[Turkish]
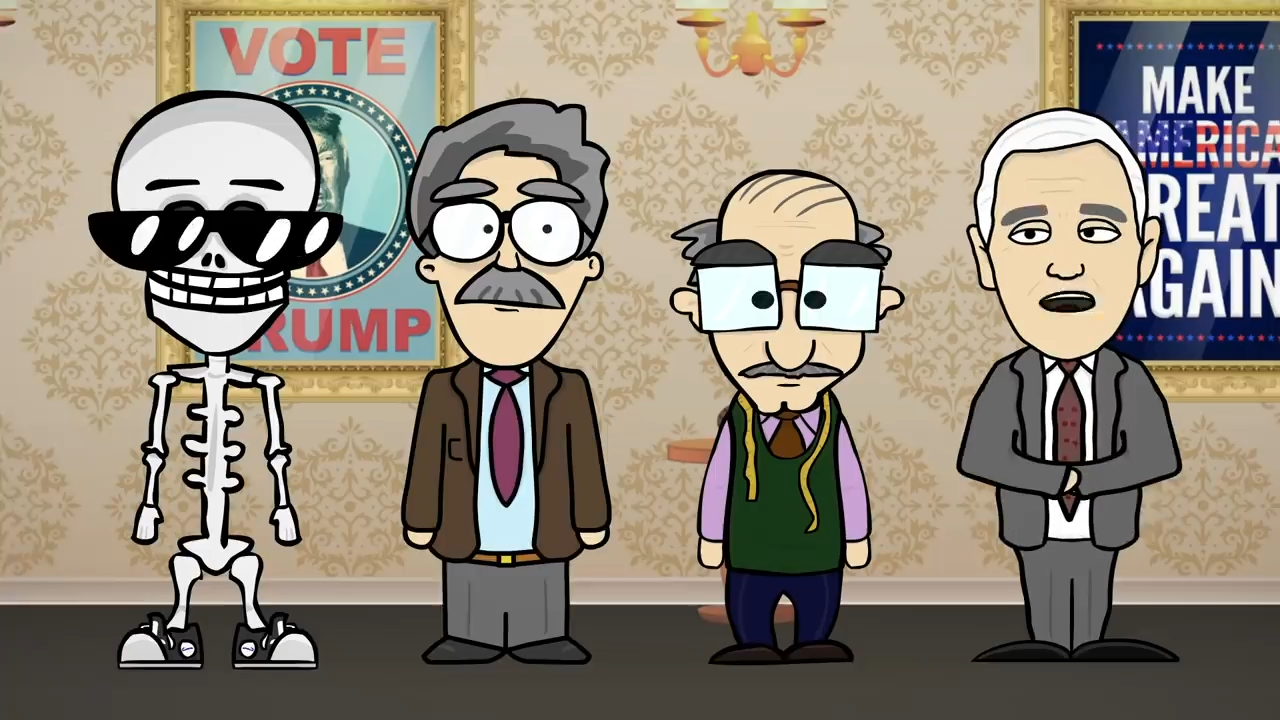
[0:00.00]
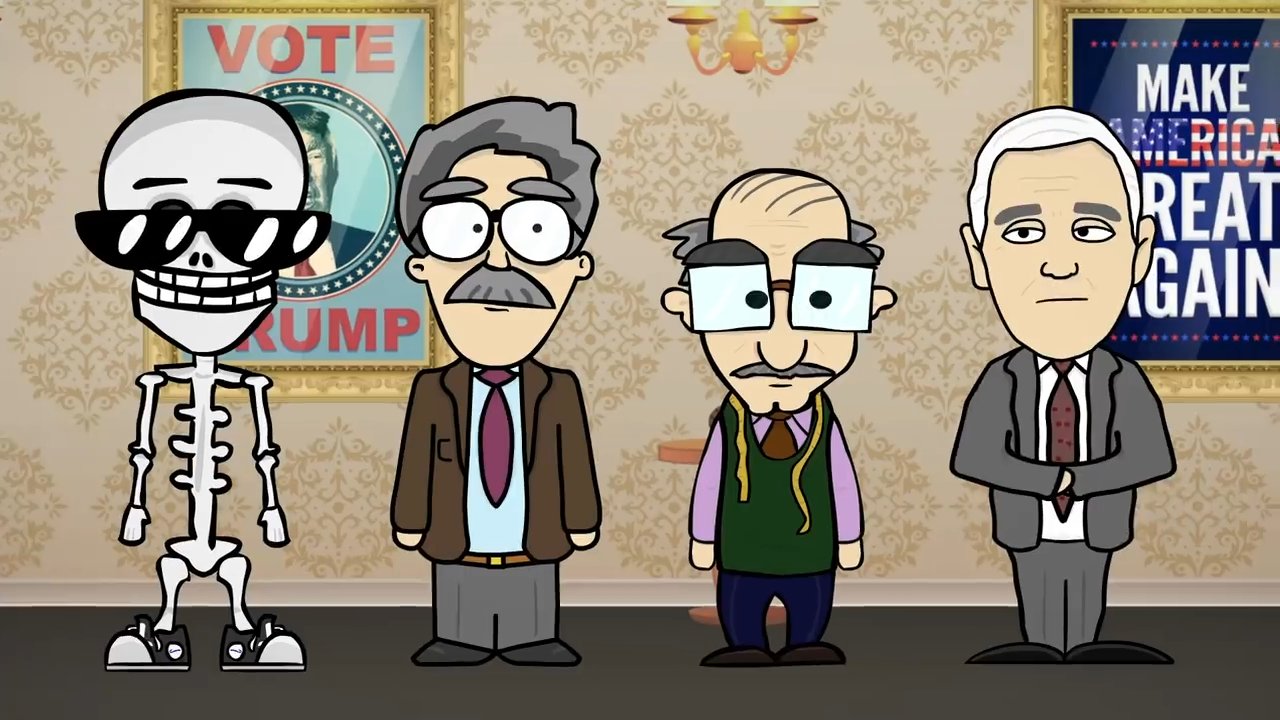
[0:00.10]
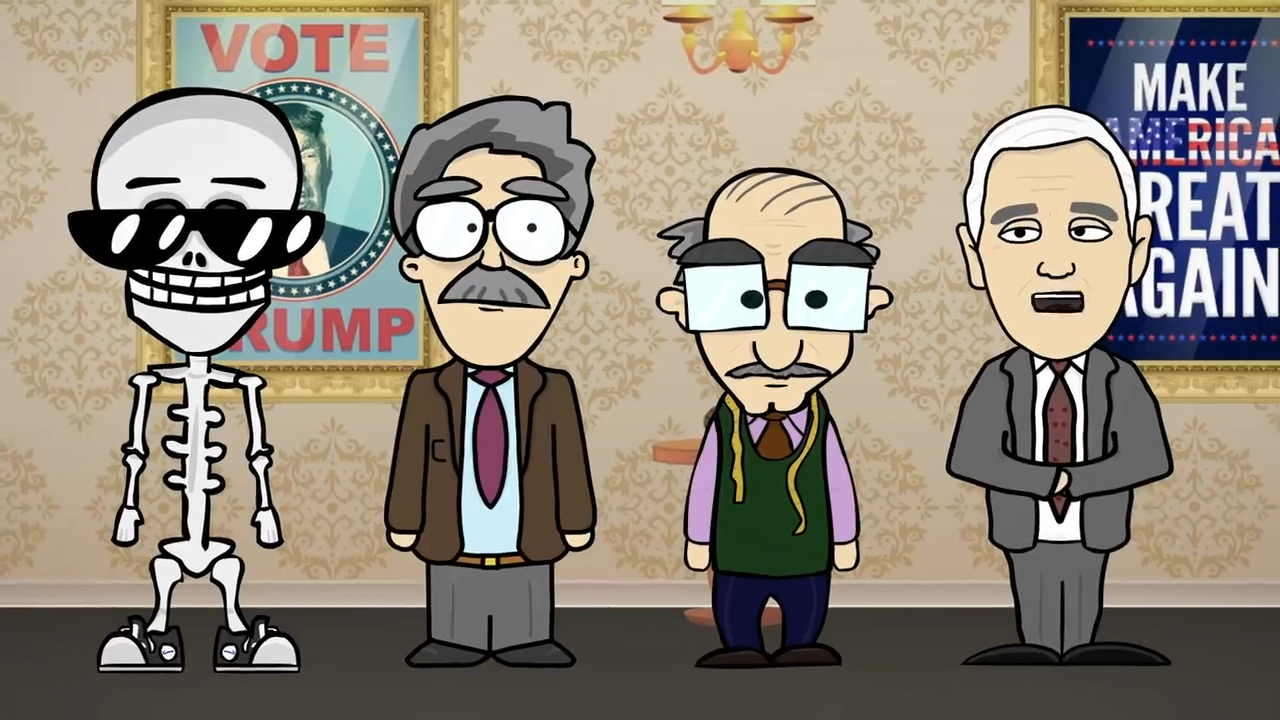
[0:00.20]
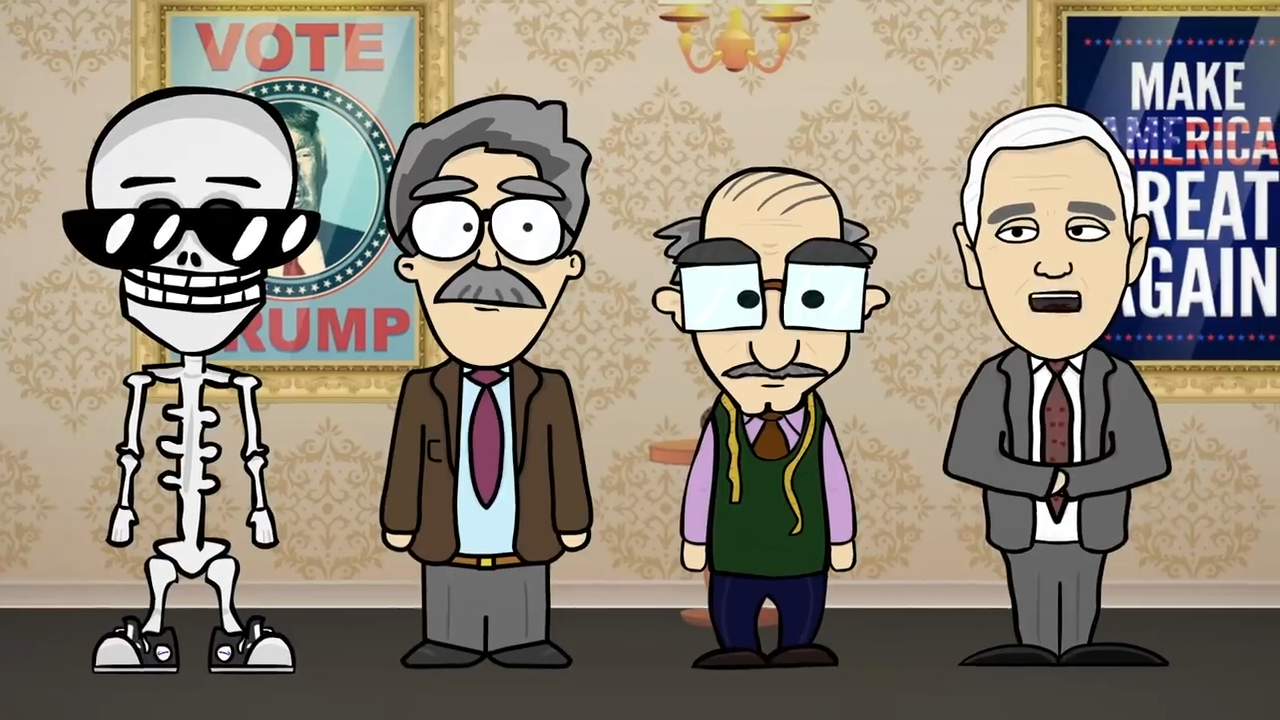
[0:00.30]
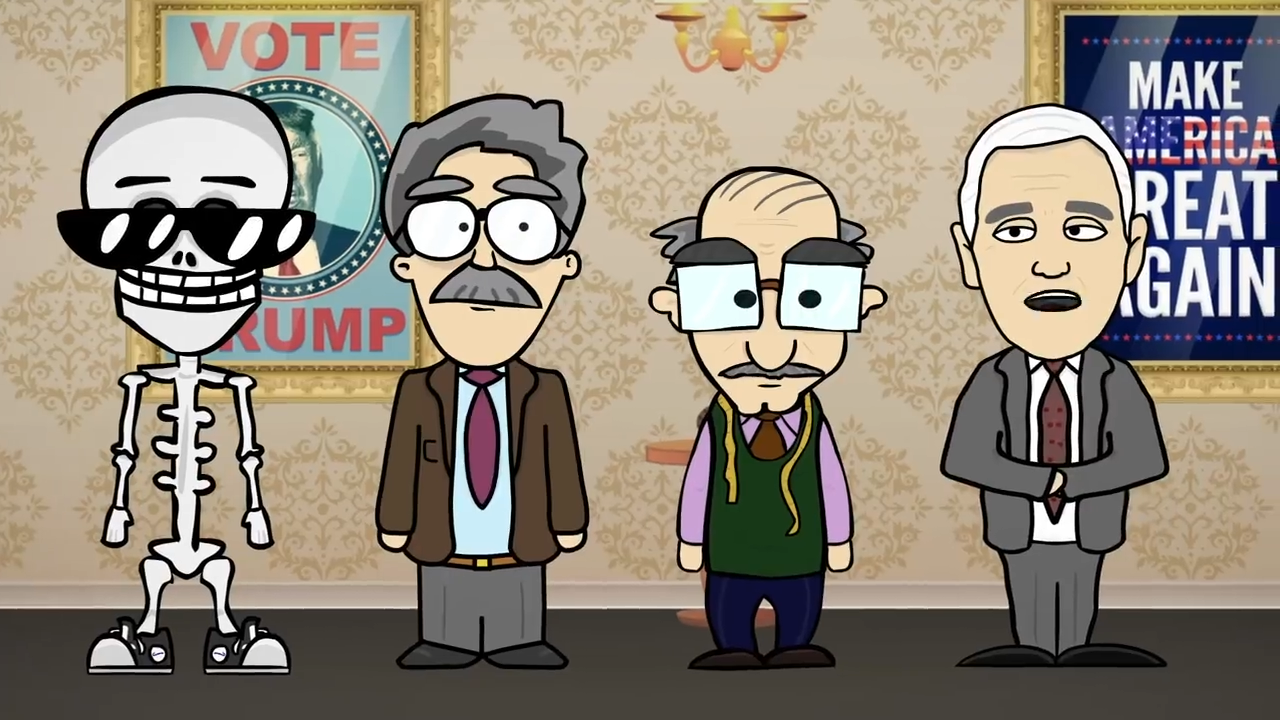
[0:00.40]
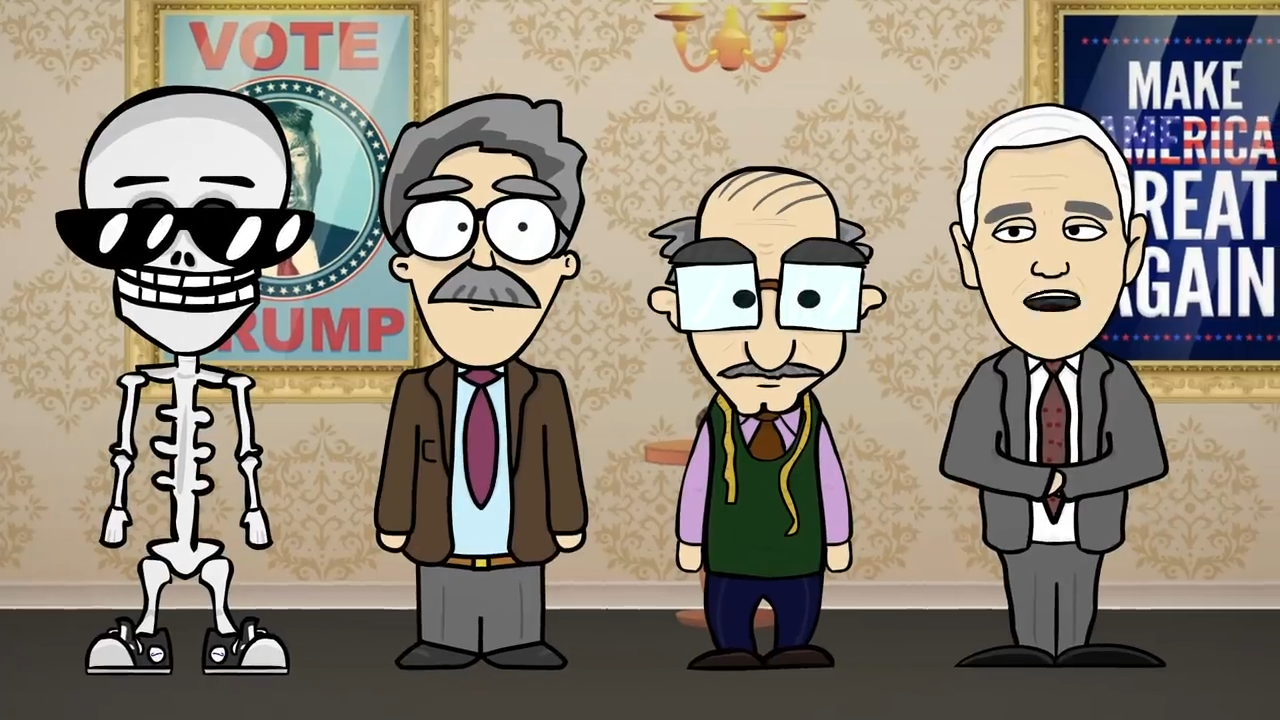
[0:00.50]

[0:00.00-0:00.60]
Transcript: Sayın